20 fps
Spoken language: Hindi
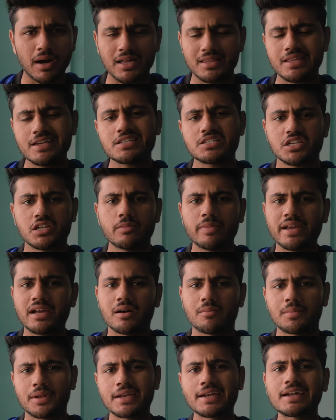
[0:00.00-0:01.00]
बात है शील बी
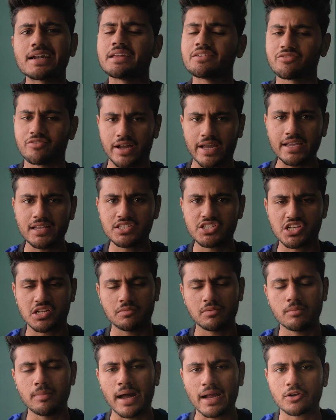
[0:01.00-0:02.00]
कम्प्लीटली फाइन
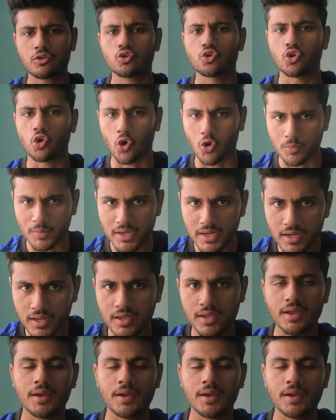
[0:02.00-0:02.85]
शील बी बैक टू नॉर्मल